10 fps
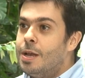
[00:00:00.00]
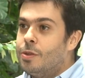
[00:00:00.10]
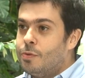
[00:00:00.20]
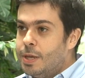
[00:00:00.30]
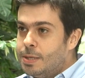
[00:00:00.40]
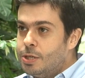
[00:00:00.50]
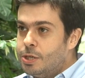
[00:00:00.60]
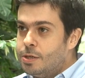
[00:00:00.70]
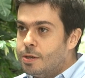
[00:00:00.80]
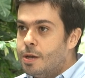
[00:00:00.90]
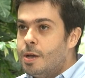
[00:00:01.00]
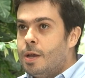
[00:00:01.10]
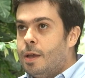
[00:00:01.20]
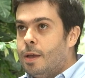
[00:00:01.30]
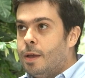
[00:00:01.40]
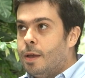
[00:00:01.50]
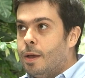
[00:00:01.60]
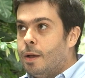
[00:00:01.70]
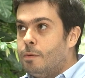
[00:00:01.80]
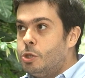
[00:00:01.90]
Então, nesse dia,
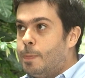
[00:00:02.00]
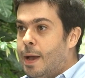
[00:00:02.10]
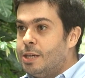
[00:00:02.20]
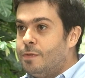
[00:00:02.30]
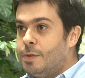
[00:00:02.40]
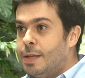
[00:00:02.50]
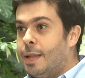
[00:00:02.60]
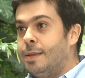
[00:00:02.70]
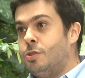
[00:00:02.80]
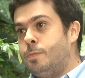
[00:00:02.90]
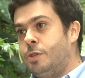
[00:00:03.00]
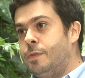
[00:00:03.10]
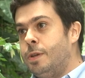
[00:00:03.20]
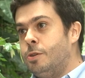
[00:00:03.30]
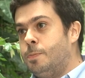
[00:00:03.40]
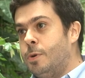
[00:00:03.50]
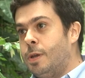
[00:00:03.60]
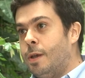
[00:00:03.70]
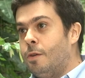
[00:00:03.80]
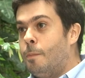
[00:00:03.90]
é, os pais vão ter que dar atenção para os filhos. Por
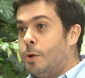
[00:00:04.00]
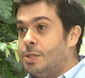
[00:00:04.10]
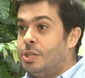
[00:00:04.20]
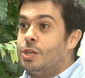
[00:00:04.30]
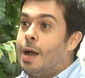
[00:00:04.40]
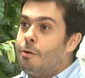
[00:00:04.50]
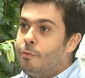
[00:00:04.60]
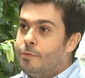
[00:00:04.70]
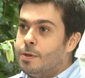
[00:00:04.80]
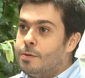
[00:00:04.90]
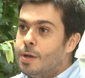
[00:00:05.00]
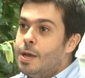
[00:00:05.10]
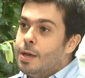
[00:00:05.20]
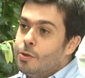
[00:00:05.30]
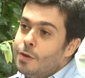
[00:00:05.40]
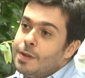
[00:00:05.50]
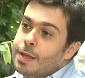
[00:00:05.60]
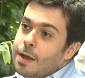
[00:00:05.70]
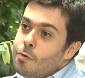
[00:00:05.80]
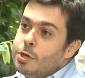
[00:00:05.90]
quê? Não pode andar de carro com o filho. Então, ele vai
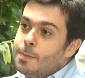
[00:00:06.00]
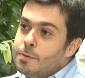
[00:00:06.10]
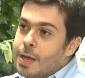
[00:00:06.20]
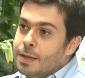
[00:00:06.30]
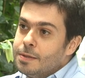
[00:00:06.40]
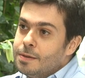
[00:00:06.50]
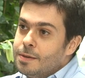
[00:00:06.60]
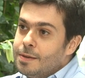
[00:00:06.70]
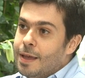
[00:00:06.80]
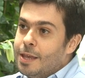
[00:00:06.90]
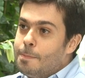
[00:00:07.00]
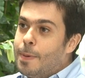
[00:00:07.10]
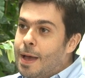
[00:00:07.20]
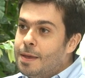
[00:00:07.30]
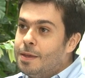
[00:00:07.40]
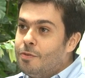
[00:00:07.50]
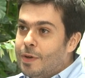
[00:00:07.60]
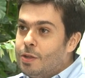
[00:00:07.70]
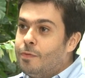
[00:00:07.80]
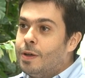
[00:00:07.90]
andar na rua de mão dada. Né? Que pai que não
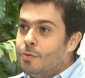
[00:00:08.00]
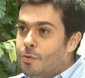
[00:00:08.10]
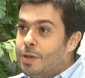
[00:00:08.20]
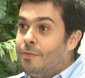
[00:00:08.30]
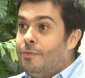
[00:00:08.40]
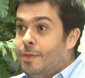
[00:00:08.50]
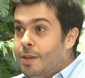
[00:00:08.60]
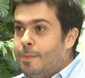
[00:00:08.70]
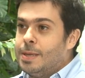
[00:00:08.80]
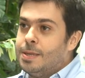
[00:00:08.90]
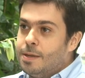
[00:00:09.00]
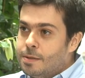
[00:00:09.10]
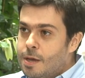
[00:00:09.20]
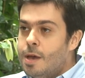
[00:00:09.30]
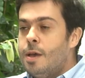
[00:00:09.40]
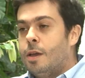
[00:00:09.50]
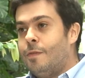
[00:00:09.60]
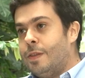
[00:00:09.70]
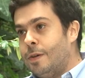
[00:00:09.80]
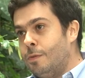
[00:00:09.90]
vai dar um valor, que filho mais ainda, que não
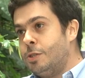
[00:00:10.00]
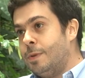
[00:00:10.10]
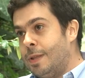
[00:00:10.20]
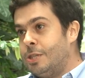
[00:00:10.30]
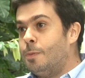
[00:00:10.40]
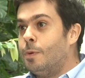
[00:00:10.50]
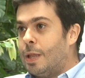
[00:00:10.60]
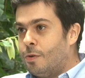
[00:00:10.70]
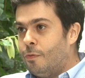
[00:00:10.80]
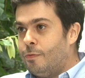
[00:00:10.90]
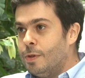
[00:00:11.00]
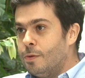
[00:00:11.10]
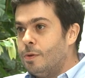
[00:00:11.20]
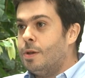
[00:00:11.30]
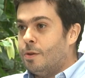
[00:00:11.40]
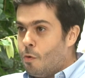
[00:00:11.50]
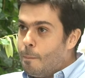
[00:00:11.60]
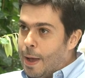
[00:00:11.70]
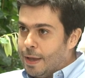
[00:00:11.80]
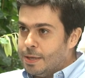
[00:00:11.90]
vai dar valor de andar de mão dada com o filho, com o
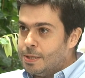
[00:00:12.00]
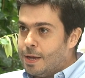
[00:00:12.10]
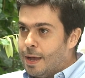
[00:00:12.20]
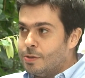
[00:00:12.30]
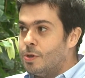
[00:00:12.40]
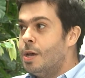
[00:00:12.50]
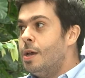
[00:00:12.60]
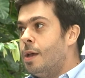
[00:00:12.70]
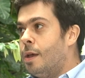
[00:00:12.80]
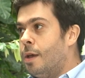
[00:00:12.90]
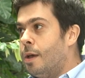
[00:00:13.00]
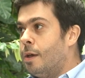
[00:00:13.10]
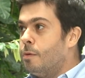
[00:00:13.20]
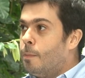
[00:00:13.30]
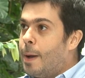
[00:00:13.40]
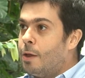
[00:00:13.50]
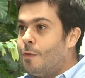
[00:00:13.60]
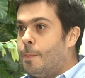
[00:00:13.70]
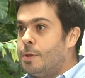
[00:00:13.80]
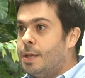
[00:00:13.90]
pai, nesse caso. É, o pai não
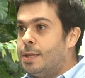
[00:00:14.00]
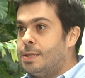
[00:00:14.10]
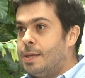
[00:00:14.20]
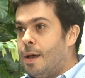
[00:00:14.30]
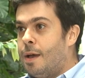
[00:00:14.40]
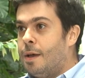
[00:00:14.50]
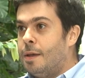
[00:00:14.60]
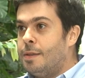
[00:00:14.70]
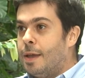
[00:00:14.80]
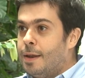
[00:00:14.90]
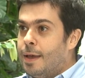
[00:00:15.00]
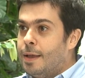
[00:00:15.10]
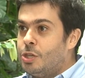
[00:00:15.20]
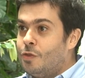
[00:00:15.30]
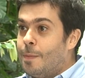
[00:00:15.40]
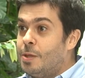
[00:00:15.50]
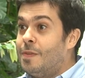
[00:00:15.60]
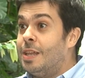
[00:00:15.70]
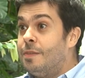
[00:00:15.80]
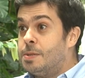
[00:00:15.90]
vai poder acessar a internet, não vai poder
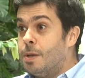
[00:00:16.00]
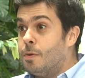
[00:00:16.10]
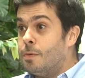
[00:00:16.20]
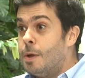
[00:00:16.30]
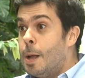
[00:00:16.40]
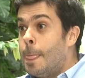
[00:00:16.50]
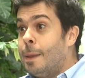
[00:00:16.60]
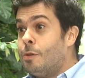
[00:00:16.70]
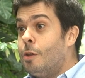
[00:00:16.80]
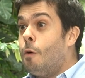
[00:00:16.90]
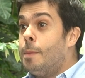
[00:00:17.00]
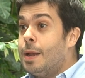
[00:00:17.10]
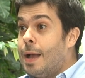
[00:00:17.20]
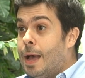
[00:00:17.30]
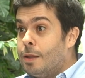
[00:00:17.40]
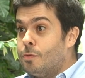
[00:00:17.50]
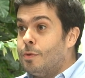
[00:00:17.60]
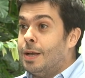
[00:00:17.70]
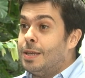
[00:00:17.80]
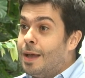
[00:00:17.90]
ver televisão. Então, ele é
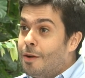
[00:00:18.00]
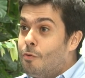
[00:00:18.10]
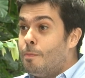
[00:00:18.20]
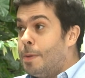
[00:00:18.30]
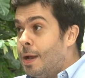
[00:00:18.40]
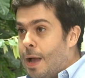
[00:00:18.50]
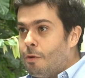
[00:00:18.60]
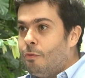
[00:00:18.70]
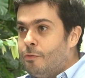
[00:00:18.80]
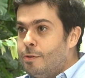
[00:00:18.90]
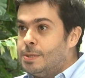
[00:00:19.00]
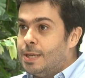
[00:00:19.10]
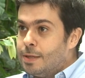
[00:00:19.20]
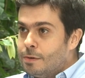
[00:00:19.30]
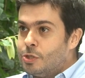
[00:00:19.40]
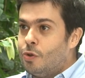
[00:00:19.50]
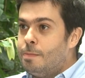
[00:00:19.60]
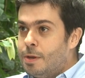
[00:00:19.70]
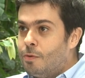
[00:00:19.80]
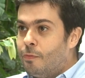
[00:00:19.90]
obrigado a, a brincar com o filho, se senta no chão e
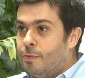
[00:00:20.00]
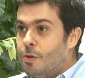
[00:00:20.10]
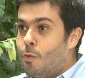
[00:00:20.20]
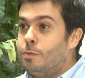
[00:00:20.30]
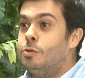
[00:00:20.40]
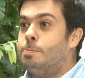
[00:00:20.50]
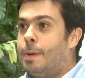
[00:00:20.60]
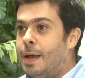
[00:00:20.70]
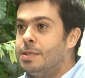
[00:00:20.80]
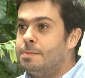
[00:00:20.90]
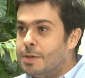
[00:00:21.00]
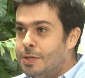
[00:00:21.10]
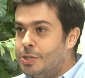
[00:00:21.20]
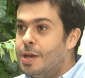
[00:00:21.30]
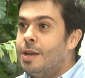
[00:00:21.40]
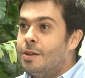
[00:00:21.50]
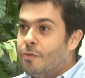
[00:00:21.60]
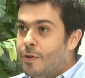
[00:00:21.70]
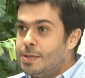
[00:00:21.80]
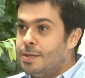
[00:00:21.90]
brinca com o filho. Quantos pais e mães
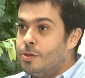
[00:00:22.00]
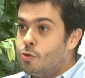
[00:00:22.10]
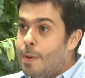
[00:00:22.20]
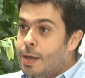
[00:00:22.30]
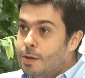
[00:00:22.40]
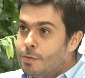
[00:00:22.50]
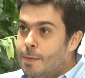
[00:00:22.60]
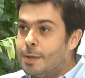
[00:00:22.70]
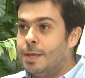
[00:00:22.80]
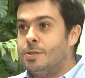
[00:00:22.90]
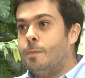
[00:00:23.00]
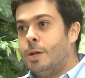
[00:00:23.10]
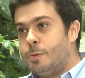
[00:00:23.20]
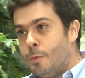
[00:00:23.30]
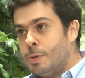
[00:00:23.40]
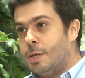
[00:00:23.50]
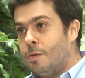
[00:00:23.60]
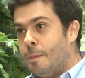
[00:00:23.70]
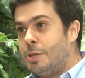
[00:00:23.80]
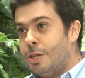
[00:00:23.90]
não fazem isso? O marido dá uma atenção para a esposa que
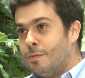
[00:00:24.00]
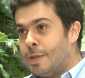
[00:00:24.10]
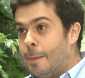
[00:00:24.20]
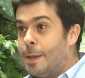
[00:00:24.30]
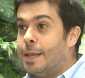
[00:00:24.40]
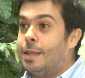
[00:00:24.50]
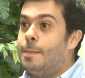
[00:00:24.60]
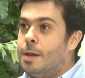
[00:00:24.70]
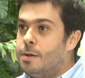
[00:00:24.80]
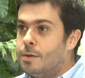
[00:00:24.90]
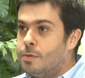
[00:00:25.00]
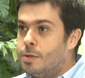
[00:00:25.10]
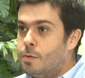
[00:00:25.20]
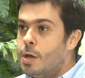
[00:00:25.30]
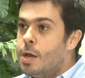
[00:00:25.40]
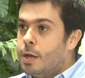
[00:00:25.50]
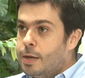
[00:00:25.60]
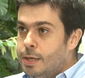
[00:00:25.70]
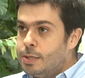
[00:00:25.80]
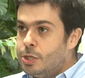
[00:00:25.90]
normalmente ele não dá porque ele está trabalhando. Então,
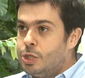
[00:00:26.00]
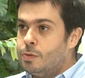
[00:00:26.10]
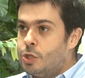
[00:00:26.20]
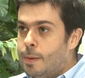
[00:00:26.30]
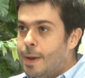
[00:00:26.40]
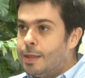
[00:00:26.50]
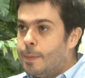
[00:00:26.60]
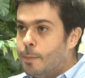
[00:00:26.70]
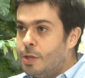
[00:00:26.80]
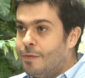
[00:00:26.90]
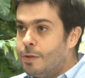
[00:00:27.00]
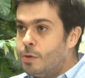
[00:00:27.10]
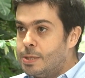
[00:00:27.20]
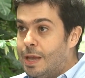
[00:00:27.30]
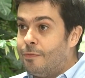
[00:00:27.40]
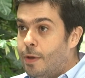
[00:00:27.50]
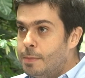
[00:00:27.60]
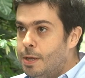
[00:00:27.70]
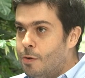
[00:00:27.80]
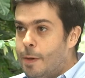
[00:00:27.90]
nesse dia, no Shabat, é para poder valorizar a
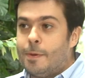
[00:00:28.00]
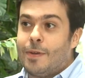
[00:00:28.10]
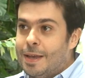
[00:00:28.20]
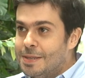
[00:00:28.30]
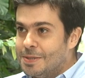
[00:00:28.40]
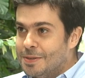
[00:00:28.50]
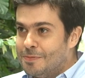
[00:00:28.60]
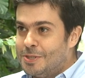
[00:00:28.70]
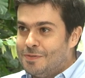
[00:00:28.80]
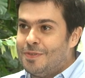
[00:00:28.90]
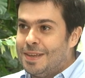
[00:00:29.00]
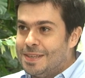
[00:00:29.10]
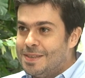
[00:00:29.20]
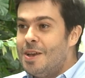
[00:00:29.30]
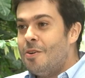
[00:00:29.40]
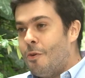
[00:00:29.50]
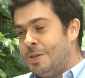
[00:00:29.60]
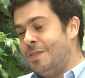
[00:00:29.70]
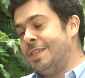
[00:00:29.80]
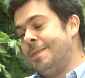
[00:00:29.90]
família, não é para ficar rezando. O objetivo não é esse. O
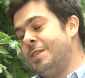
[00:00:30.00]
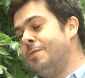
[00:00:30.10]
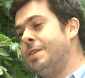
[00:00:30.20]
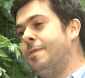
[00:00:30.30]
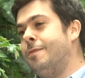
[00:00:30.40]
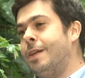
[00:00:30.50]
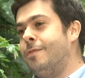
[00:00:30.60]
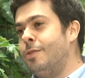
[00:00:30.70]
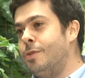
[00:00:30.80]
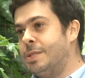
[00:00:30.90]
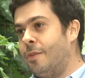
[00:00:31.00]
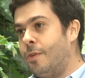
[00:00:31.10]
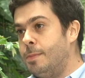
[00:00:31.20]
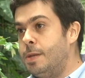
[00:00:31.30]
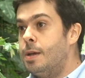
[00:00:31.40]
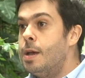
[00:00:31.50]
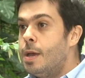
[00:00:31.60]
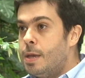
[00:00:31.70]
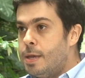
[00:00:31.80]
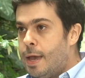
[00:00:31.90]
objetivo é exatamente fazer, valorizar a família
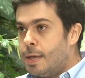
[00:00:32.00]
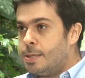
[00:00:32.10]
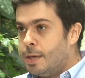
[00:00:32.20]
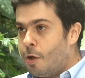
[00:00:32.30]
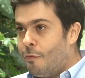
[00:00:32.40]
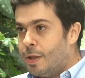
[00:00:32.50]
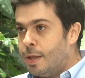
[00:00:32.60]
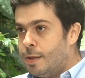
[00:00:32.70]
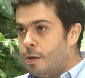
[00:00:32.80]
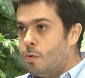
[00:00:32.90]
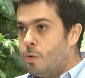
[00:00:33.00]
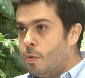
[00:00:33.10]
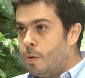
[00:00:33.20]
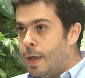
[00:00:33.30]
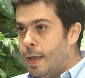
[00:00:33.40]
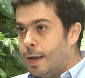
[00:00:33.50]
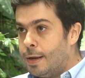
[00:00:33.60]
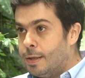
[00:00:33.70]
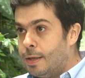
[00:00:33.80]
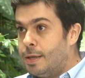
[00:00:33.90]
e esse que é o verdadeiro é,
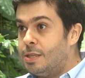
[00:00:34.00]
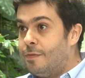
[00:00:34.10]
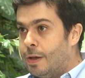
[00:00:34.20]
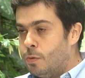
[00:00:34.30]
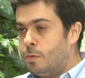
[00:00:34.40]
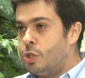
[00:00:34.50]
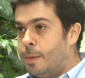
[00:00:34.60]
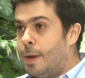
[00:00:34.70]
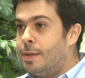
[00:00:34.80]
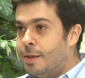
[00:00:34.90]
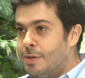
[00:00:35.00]
grandeza e valor do Shabat.